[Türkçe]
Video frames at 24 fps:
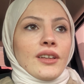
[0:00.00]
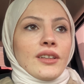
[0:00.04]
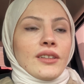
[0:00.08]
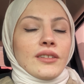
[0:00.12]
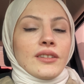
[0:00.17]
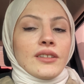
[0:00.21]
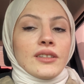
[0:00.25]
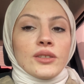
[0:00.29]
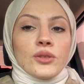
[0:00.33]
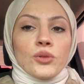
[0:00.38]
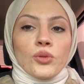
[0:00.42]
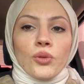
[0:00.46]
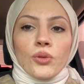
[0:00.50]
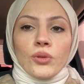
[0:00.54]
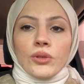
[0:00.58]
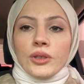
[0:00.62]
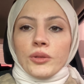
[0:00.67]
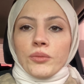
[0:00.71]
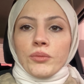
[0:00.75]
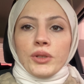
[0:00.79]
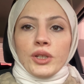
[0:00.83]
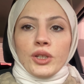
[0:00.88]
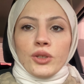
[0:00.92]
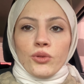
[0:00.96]
Nasıl
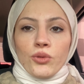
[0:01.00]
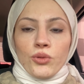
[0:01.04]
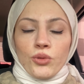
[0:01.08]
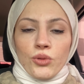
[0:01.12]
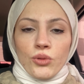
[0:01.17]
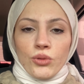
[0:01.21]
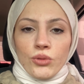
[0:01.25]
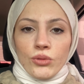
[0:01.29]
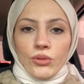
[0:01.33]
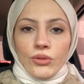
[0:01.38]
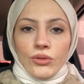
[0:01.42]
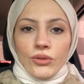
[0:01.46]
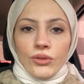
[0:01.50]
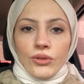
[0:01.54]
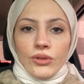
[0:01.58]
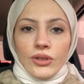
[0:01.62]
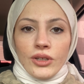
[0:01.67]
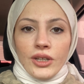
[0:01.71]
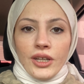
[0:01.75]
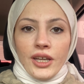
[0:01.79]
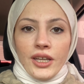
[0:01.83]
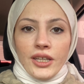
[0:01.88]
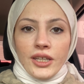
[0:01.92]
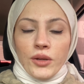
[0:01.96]
olabiliyorsun?
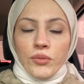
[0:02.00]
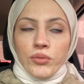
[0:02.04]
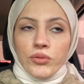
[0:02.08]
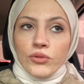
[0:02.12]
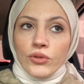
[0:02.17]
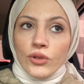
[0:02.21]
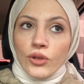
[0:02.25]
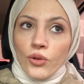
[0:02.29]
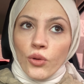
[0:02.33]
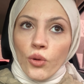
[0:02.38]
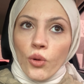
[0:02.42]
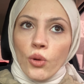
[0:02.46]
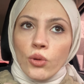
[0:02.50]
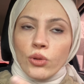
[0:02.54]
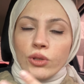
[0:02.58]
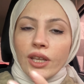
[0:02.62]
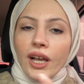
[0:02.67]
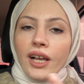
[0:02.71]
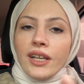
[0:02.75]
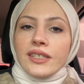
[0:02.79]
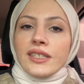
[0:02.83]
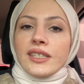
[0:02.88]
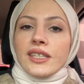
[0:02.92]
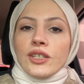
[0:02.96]
Ya bunları
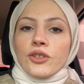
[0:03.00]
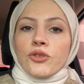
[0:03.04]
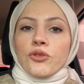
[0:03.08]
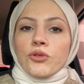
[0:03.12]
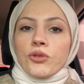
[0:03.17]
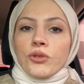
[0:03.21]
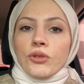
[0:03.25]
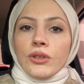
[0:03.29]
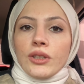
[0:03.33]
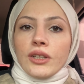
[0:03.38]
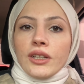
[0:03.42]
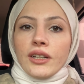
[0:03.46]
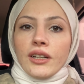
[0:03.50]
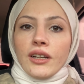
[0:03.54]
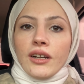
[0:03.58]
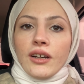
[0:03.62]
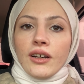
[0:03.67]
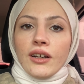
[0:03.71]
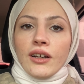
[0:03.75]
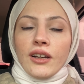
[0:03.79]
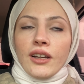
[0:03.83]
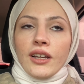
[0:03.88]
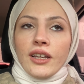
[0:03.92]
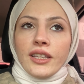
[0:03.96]
özel seçiyorlar
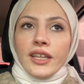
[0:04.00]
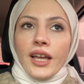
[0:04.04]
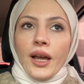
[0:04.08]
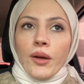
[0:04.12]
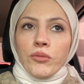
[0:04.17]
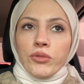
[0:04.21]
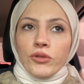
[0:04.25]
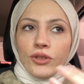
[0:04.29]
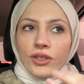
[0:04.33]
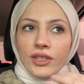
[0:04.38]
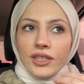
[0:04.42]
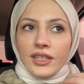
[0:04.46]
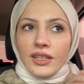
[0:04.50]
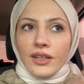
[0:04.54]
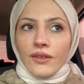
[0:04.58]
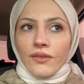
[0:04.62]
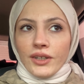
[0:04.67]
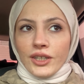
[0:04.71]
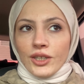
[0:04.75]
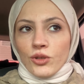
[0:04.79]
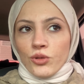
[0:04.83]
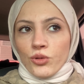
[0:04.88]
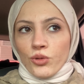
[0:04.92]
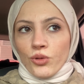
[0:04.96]
ha. Yani böyle sınava
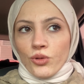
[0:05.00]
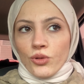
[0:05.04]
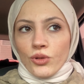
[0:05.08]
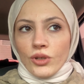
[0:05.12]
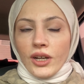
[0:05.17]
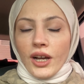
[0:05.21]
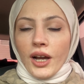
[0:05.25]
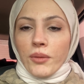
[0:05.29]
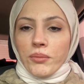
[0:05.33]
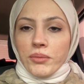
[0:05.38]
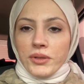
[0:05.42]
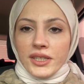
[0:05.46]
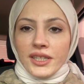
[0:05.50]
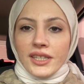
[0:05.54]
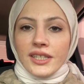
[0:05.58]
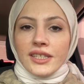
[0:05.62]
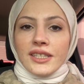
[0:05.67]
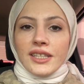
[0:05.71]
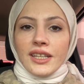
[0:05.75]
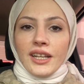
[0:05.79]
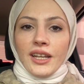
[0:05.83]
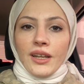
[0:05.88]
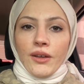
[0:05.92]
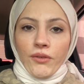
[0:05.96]
gidiyorsun
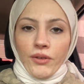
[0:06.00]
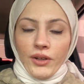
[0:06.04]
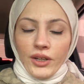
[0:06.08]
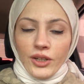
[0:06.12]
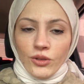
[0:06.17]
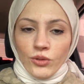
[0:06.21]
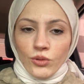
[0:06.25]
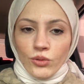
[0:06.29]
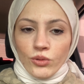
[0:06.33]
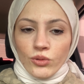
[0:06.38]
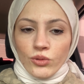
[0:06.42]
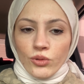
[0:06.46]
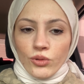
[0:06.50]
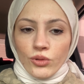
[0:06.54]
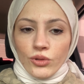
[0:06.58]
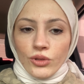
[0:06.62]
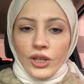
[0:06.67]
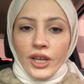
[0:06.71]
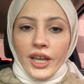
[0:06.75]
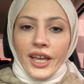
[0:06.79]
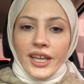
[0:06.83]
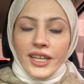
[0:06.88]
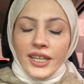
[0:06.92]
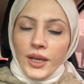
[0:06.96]
KPSS ile falan oluyorsun.
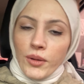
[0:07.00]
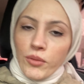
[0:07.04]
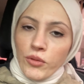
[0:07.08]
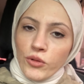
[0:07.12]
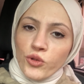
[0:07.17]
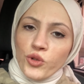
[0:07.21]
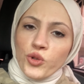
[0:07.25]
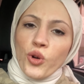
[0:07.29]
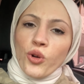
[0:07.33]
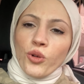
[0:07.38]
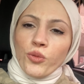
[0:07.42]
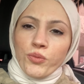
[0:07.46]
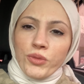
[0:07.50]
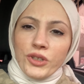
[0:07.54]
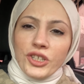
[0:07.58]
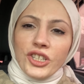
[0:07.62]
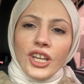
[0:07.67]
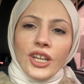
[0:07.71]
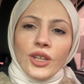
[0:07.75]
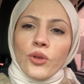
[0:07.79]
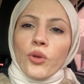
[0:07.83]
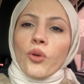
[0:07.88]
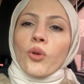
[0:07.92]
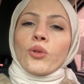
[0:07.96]
Ya böyle çok bir
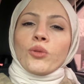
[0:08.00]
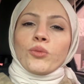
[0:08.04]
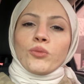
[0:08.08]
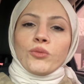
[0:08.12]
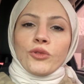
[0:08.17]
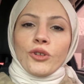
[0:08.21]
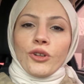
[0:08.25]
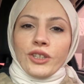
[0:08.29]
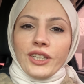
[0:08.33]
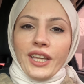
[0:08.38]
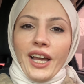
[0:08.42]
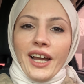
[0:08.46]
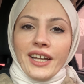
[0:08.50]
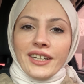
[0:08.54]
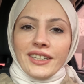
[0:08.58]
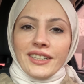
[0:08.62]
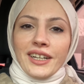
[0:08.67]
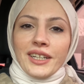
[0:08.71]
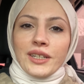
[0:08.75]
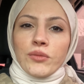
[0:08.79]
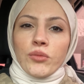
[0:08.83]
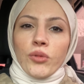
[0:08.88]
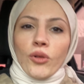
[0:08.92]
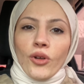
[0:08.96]
şey de olmuyor yani.
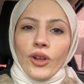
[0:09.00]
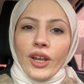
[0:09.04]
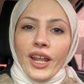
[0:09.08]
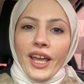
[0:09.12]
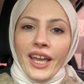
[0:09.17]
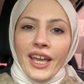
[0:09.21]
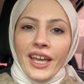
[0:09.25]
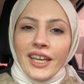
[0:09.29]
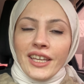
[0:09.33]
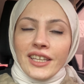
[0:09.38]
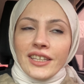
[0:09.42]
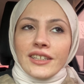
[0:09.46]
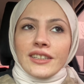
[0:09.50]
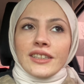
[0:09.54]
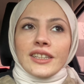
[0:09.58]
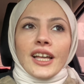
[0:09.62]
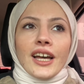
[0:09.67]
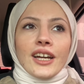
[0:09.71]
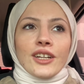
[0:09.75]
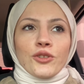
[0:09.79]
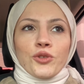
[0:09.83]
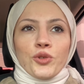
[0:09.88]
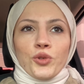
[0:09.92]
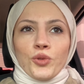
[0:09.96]
Hani böyle
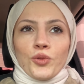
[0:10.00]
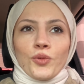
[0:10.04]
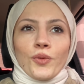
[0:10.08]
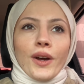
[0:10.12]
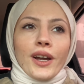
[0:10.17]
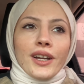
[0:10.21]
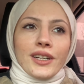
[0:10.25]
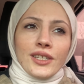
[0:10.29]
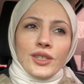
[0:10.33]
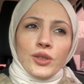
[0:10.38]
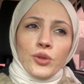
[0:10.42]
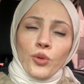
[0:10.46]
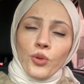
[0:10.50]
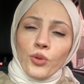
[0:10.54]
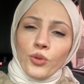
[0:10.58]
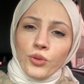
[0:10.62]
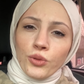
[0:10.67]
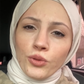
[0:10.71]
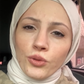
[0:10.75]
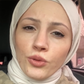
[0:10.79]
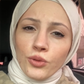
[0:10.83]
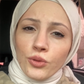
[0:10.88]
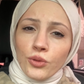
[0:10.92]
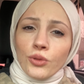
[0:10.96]
yıllarca üniversite
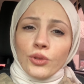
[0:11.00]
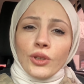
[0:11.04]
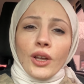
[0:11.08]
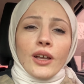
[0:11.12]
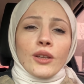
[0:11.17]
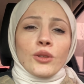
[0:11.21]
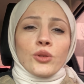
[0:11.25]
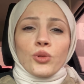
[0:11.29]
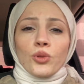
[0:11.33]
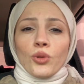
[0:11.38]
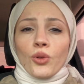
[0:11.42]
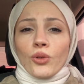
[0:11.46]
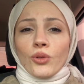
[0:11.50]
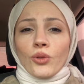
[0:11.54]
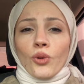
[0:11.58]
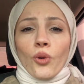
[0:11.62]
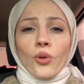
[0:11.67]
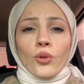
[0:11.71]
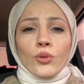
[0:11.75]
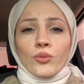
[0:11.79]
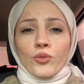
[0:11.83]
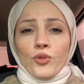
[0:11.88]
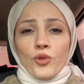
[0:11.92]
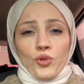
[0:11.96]
okuduktan sonra
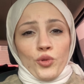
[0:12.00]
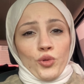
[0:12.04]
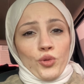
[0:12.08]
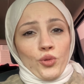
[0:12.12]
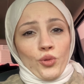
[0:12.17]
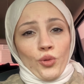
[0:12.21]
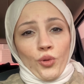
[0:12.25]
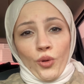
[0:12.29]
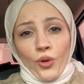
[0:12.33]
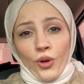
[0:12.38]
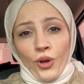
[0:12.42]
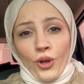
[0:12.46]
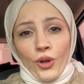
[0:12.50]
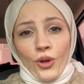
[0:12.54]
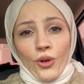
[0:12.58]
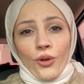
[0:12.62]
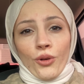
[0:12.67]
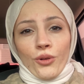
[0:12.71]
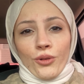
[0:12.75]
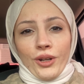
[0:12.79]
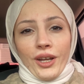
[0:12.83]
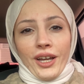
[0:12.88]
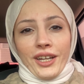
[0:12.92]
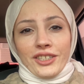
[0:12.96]
olmuyorsun o
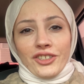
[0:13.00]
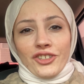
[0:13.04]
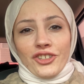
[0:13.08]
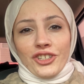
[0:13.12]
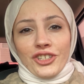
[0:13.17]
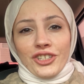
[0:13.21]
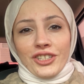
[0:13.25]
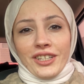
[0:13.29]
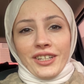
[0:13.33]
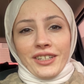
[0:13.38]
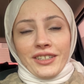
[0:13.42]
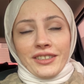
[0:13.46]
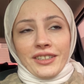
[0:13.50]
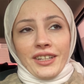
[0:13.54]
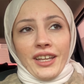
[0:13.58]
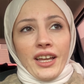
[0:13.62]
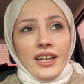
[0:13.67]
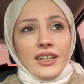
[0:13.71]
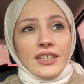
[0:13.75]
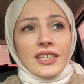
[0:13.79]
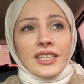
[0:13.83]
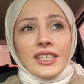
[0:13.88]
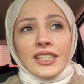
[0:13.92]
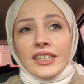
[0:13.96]
öğrenci işlerinde.
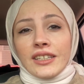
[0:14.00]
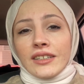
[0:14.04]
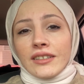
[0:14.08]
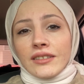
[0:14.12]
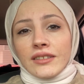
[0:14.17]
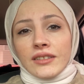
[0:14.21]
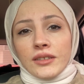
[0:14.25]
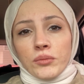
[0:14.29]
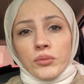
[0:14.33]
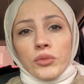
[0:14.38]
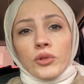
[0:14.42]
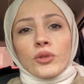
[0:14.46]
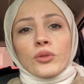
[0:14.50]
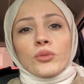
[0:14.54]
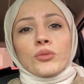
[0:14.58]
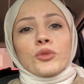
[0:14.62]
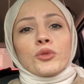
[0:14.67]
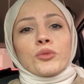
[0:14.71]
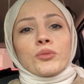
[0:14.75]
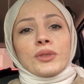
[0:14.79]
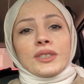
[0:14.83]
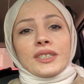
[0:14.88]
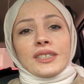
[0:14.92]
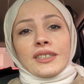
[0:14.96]
Yani iki yıllık
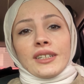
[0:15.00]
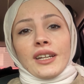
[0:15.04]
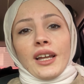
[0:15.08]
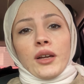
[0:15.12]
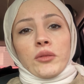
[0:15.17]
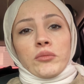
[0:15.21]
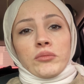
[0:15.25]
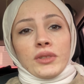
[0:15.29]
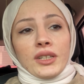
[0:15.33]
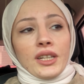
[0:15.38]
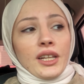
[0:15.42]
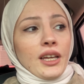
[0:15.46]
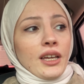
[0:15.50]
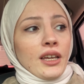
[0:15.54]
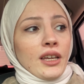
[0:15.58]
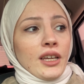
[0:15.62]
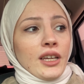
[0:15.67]
bölümü bitiren bile